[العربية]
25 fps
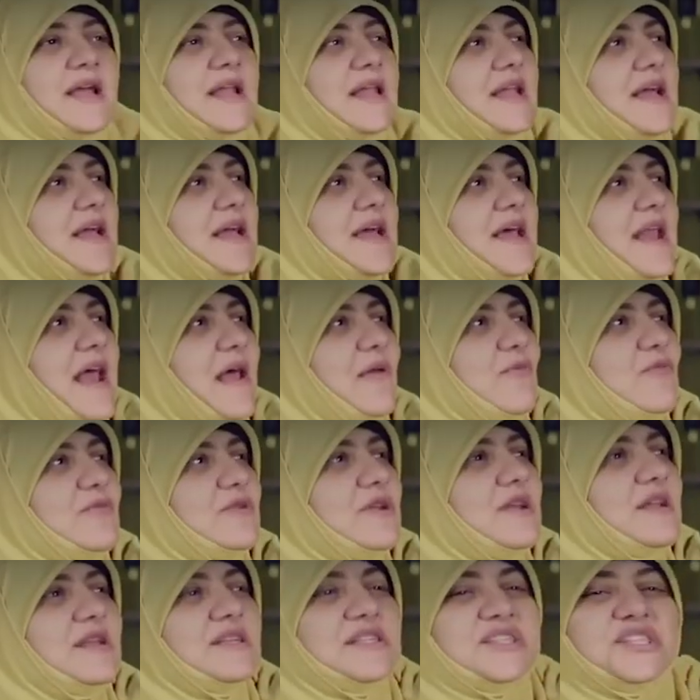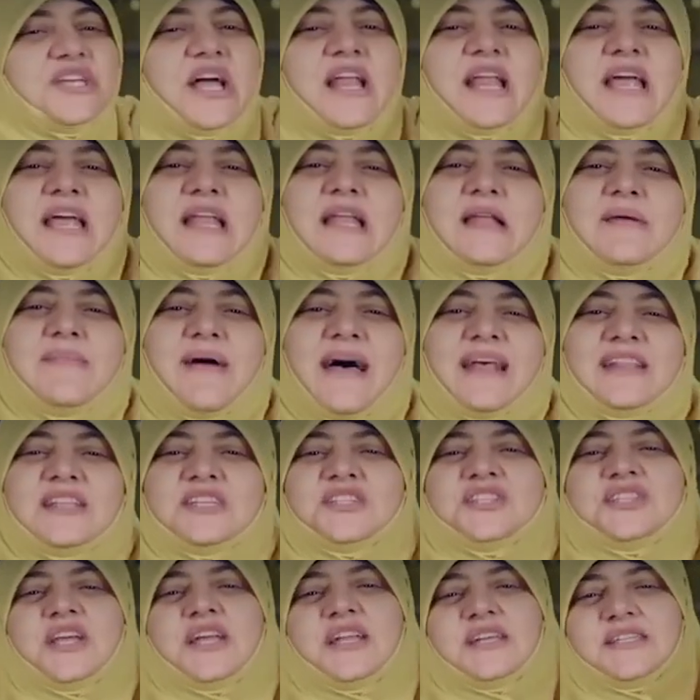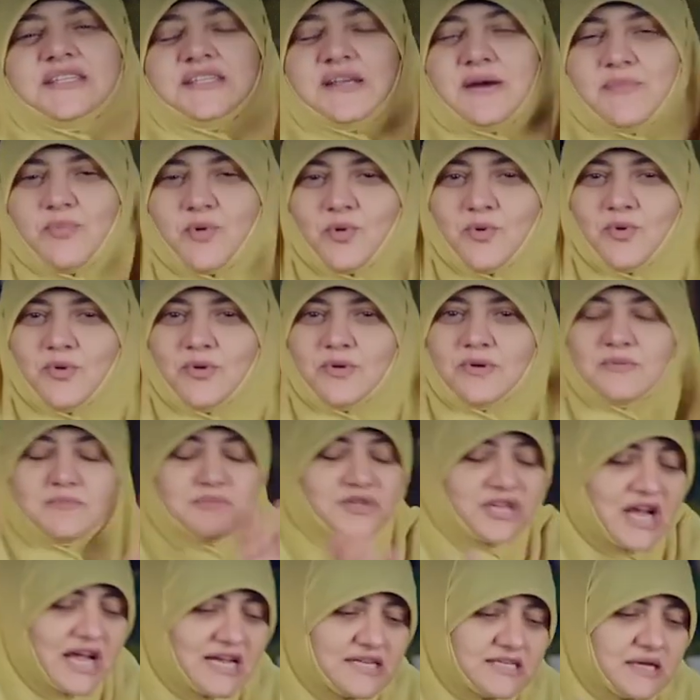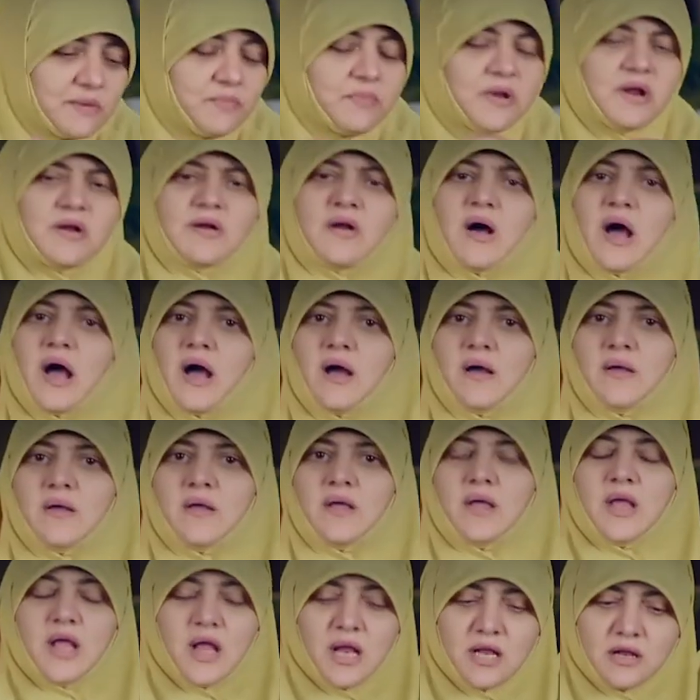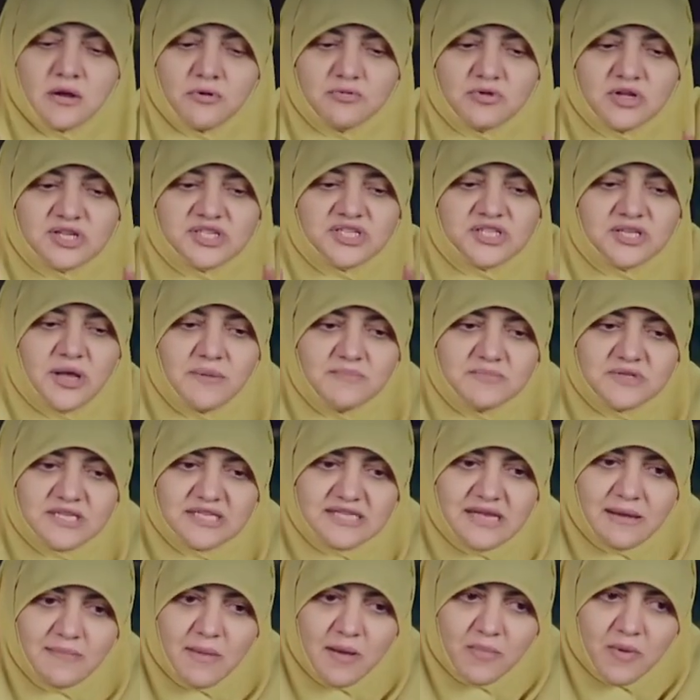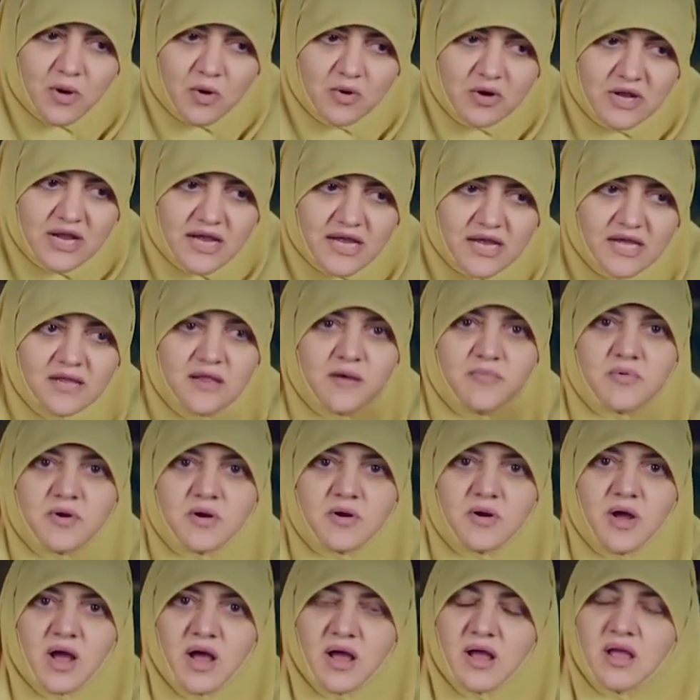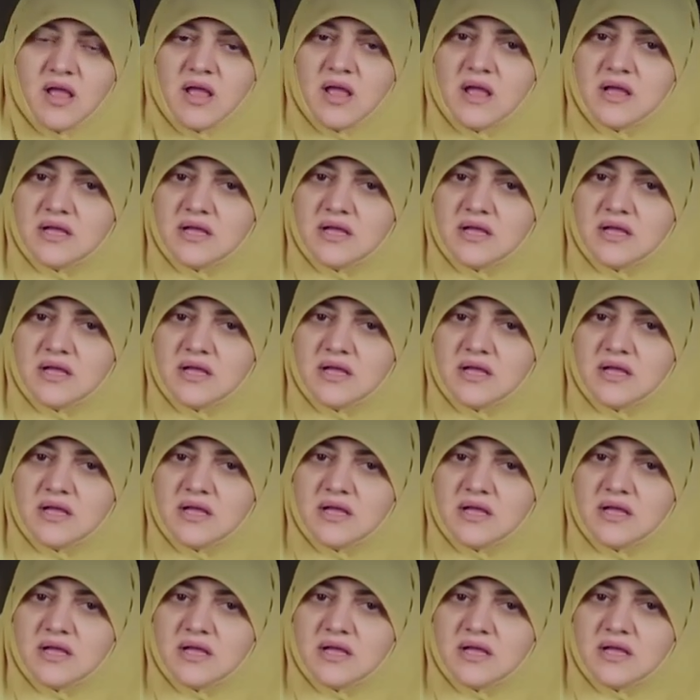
اللي الجيران والشارع اللي بعد الشارع سمعه مش عايزه بالراحه لو نظمتي زي ما بقول لك كده بالراحه